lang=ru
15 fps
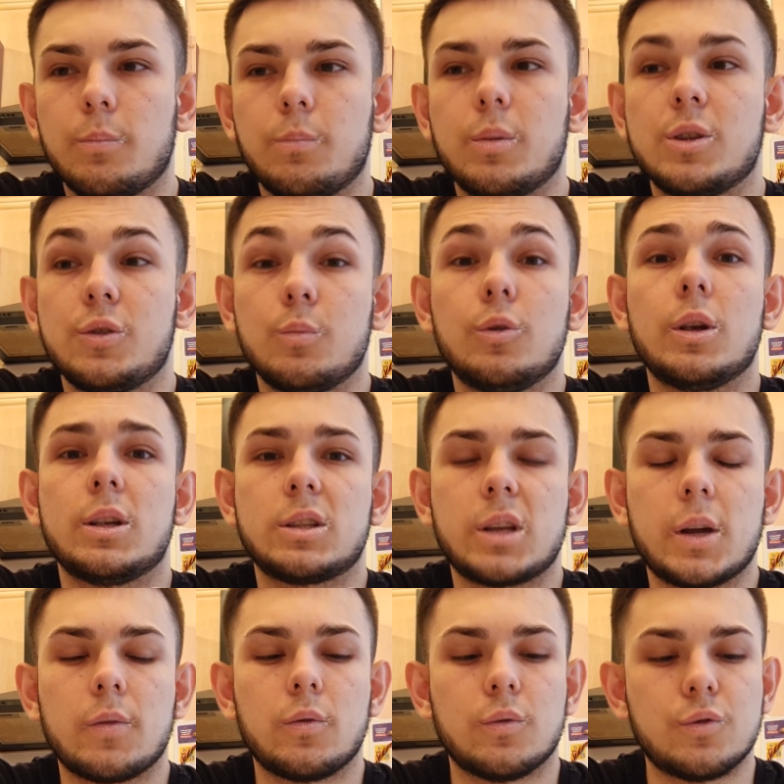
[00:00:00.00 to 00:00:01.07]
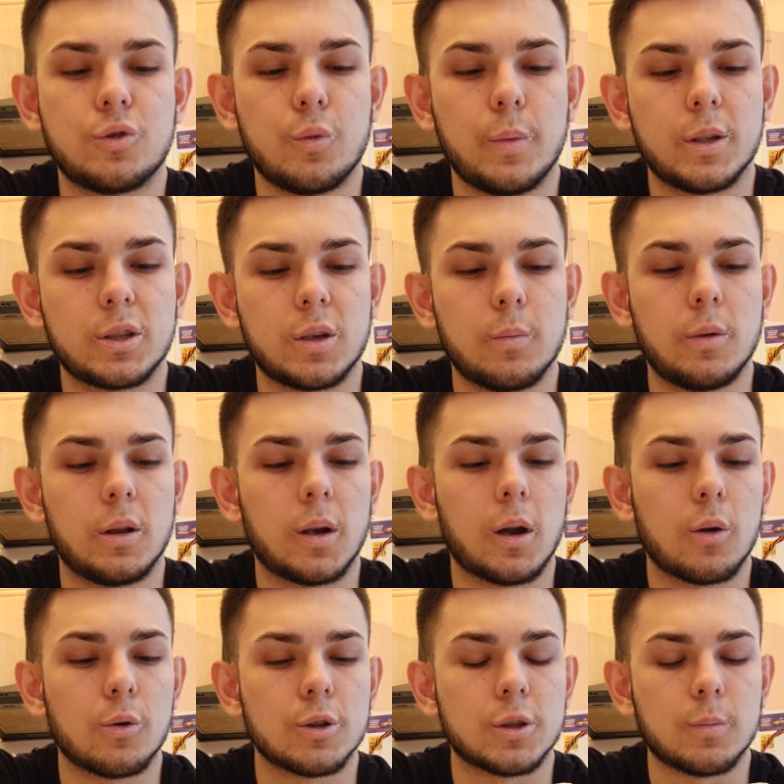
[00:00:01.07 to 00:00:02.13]
Почему я и сравниваю с тюменским или
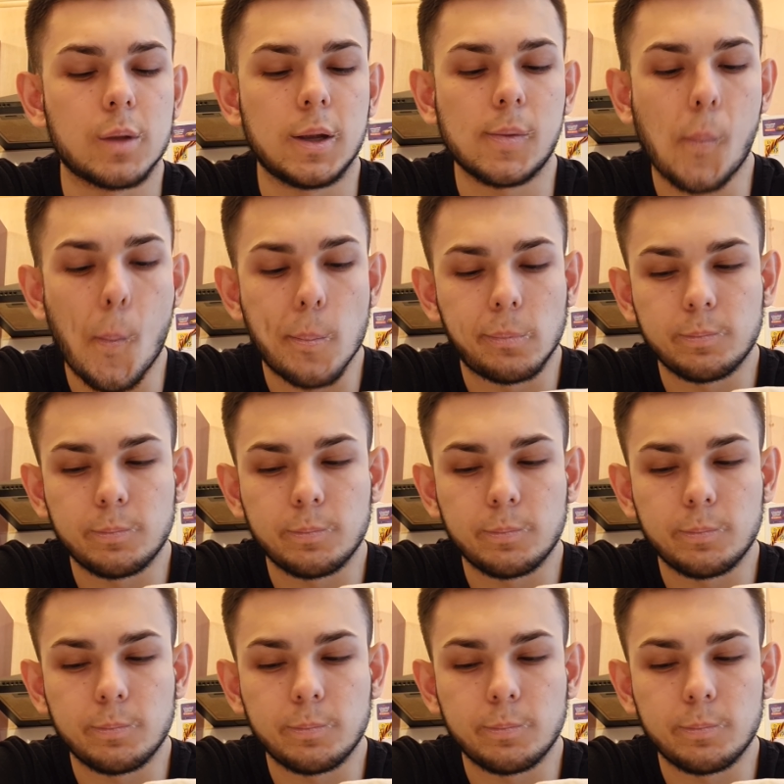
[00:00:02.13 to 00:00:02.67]
кокосом, да?